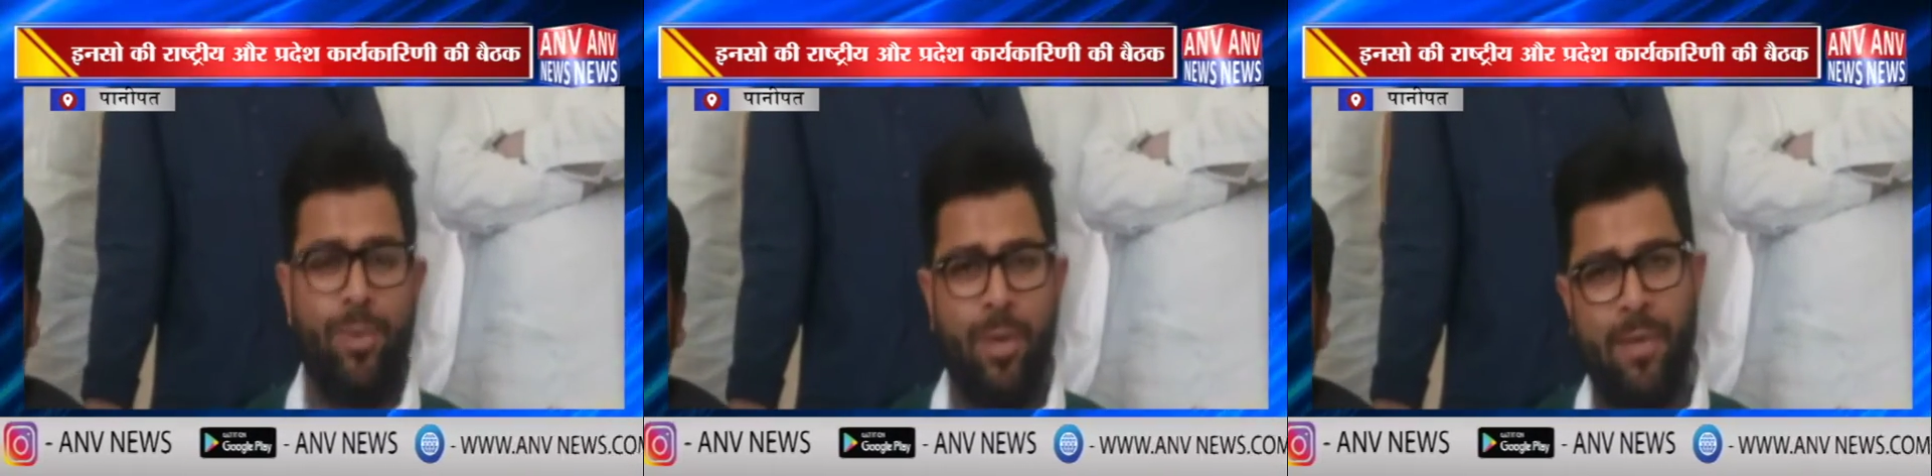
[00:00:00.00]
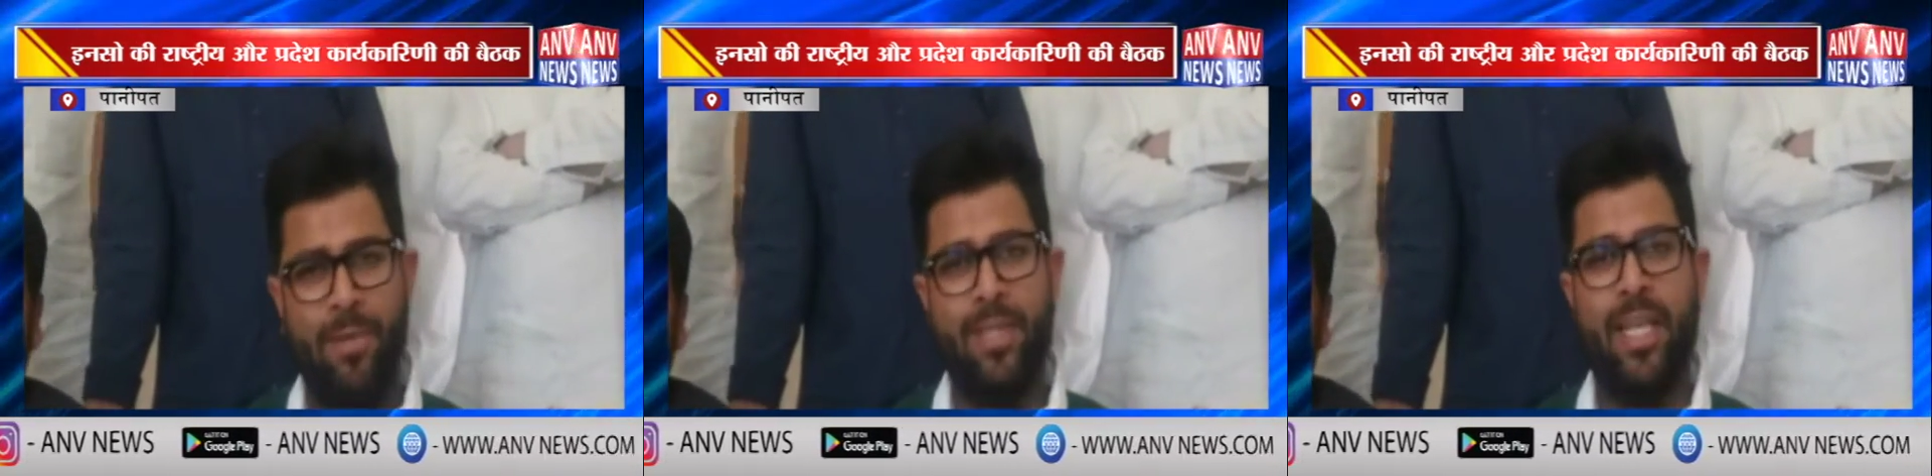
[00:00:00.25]

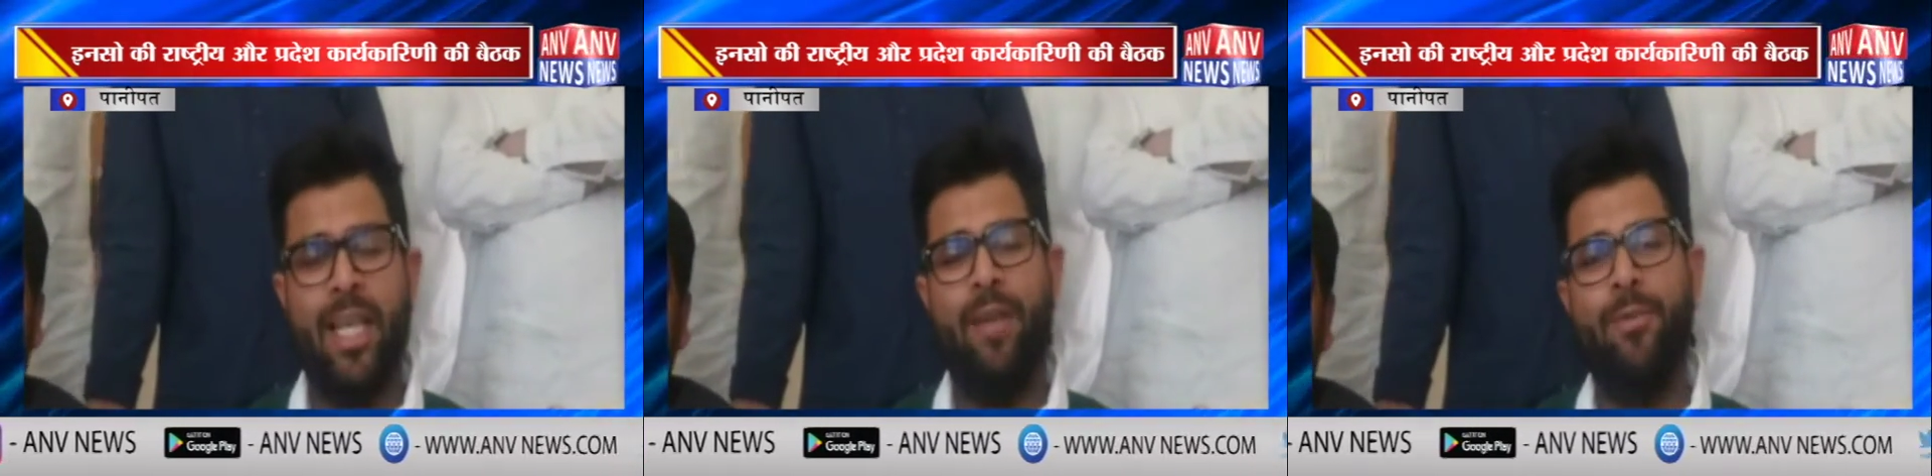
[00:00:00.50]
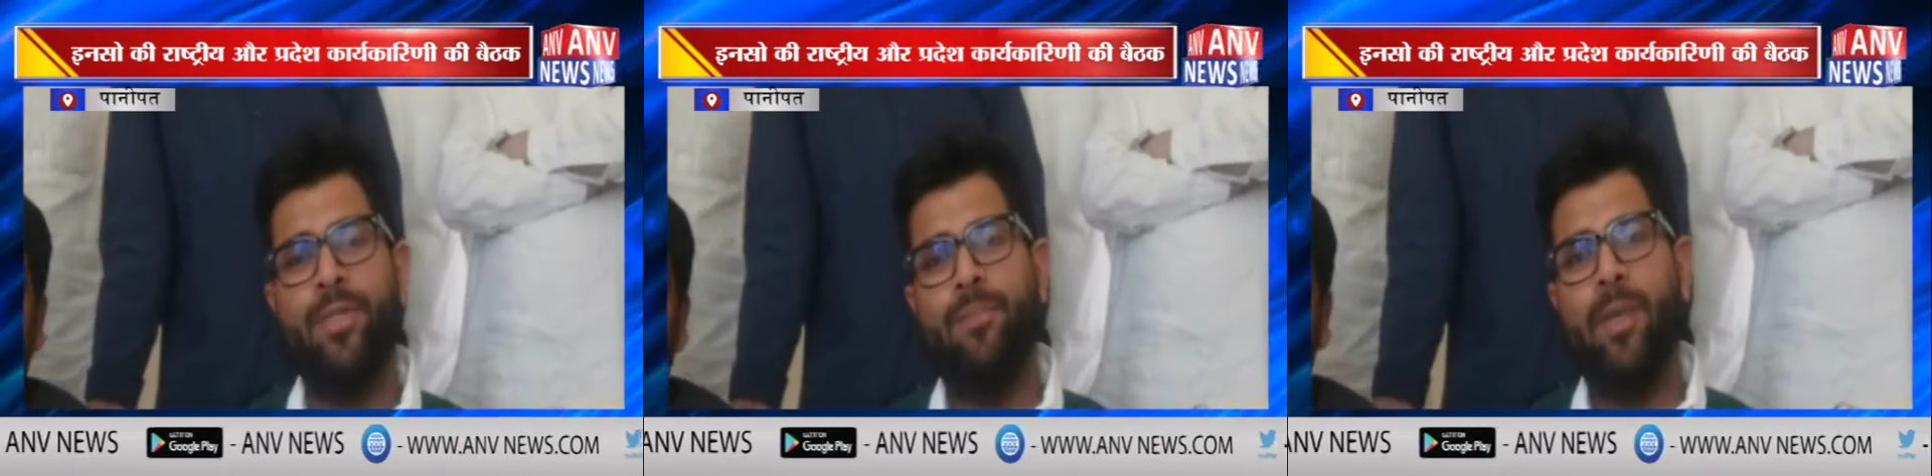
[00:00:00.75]
मैं तो डेवन से
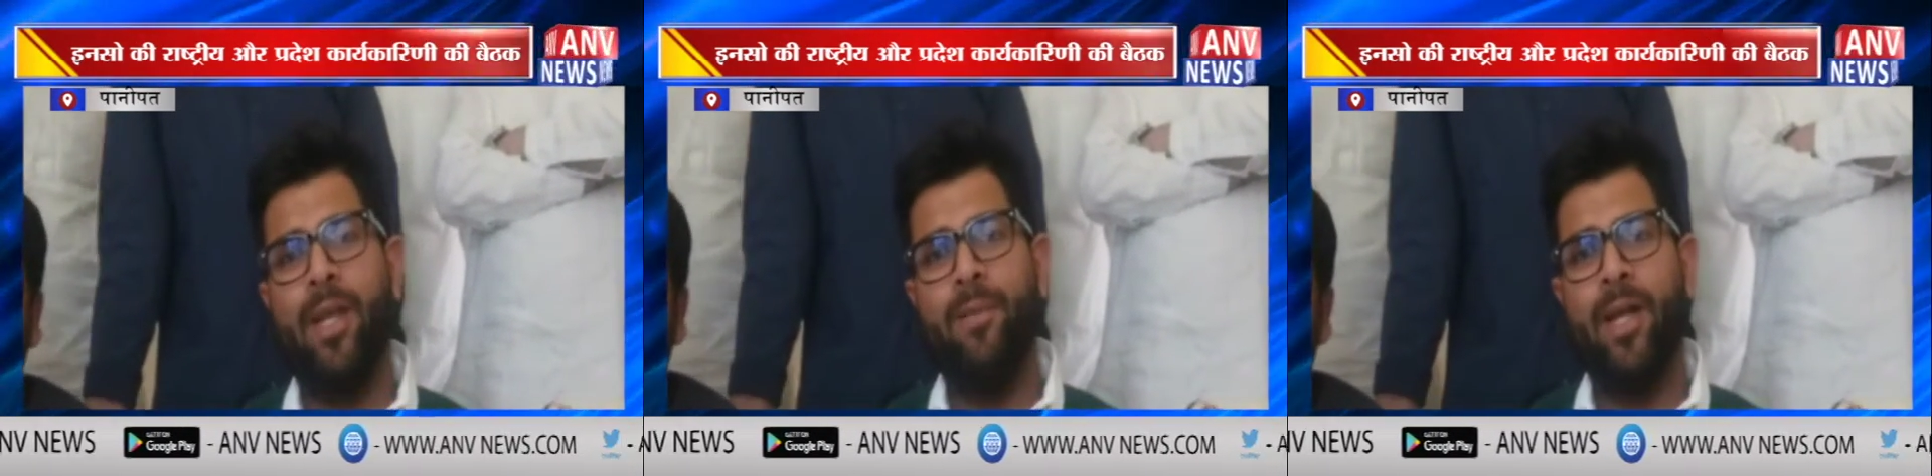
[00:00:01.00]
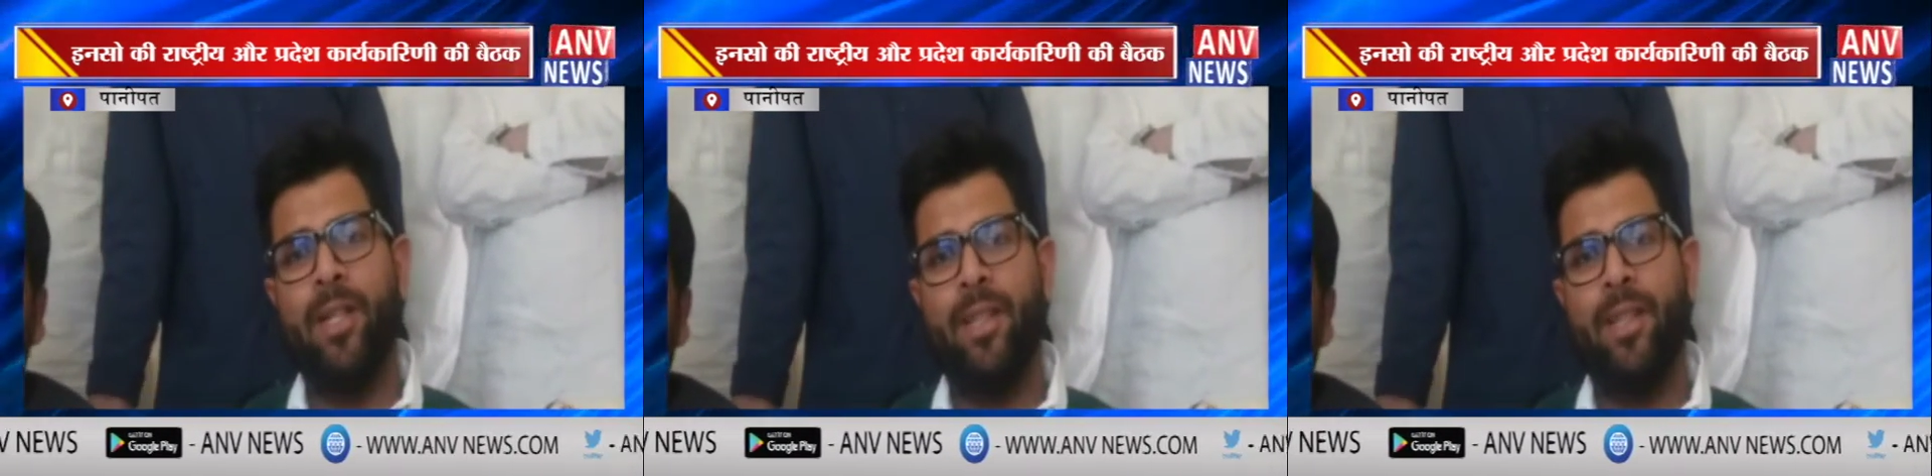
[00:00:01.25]
कह रहा हूँ ये सब मिले